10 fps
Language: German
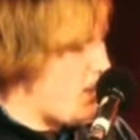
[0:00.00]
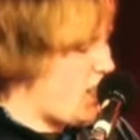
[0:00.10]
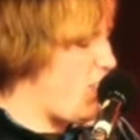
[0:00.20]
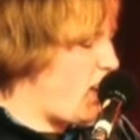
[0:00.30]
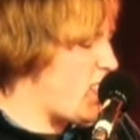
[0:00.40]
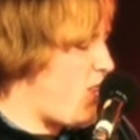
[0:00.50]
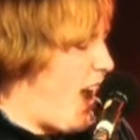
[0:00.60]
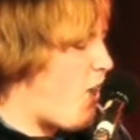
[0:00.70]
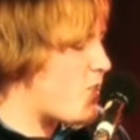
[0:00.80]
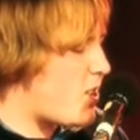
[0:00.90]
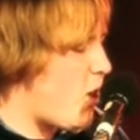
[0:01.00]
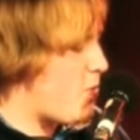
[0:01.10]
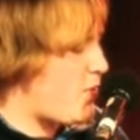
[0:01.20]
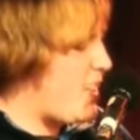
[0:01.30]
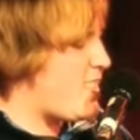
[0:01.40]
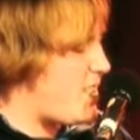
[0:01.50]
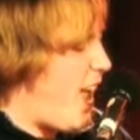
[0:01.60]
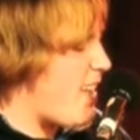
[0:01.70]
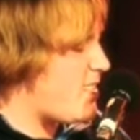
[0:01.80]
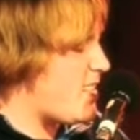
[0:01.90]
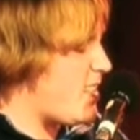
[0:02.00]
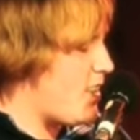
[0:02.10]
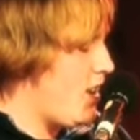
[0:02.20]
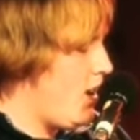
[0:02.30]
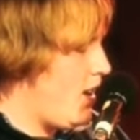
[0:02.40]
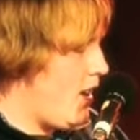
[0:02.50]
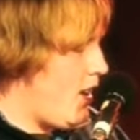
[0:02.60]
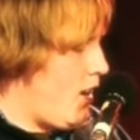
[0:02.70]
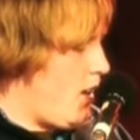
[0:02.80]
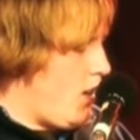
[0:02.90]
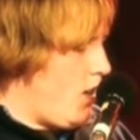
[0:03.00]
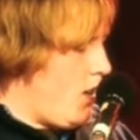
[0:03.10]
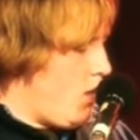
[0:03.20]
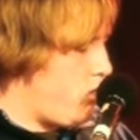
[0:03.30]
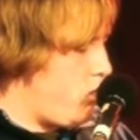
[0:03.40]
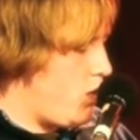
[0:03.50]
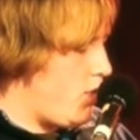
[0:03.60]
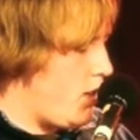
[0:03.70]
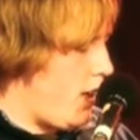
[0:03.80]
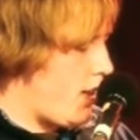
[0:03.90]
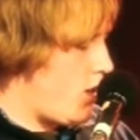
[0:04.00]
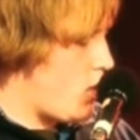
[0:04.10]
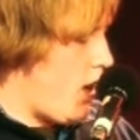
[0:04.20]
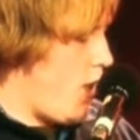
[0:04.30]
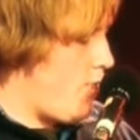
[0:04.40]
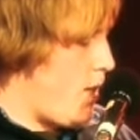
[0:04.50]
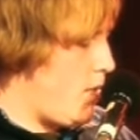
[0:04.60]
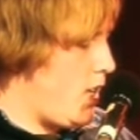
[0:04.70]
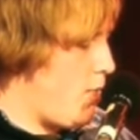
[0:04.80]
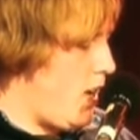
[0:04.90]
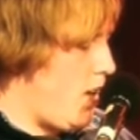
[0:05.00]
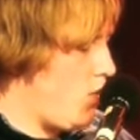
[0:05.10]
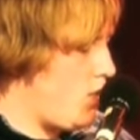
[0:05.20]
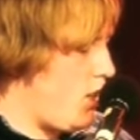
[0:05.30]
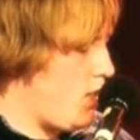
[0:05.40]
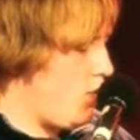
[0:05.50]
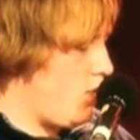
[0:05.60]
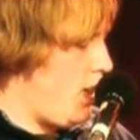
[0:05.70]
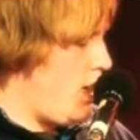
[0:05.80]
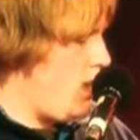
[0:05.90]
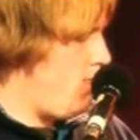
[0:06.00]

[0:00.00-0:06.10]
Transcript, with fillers: Wir ziehen auch in so ein Hausclub, ich will jetzt tanzen. Ich wollte eigentlich schlafen, aber lieber Haus als Hotel.